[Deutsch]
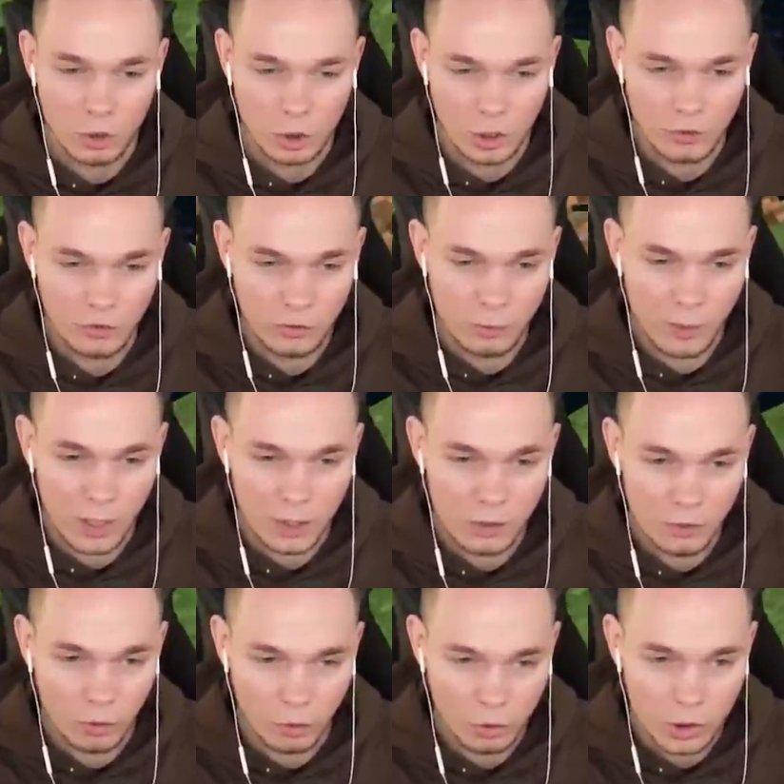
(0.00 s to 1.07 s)
ganz normal
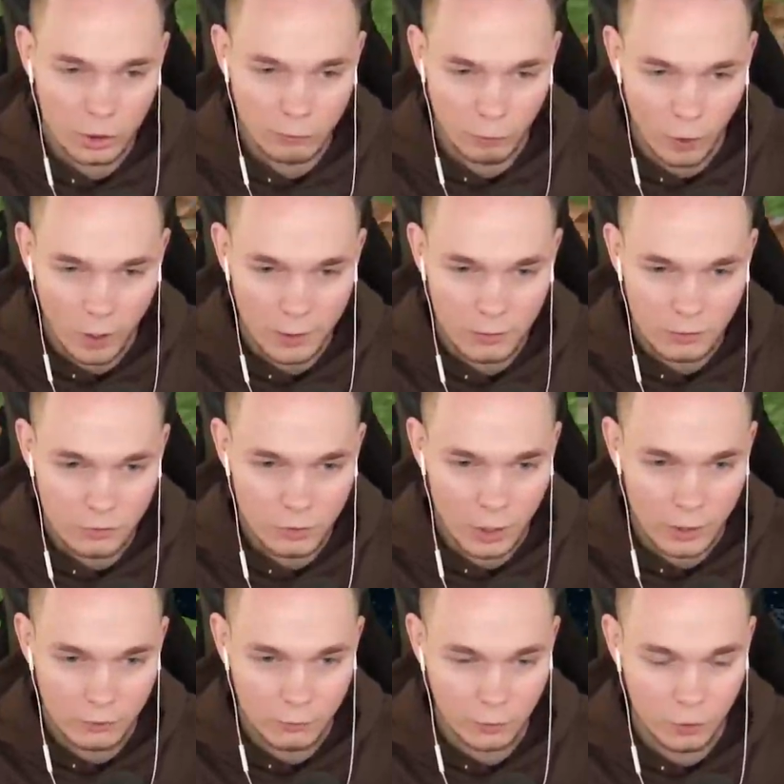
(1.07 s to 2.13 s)
noch hier vorhanden.
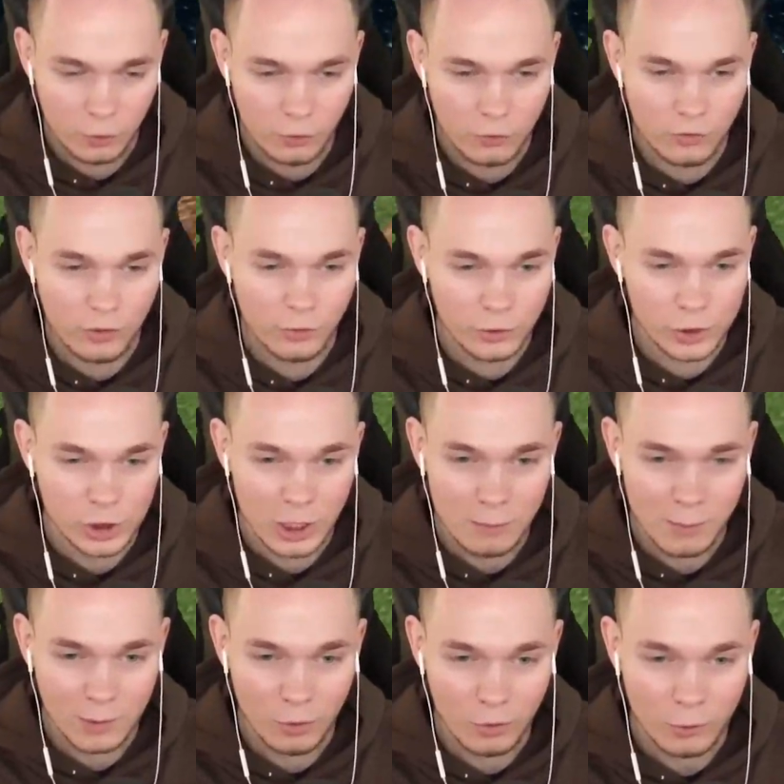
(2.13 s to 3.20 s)
Also wir könnten theoretisch immer noch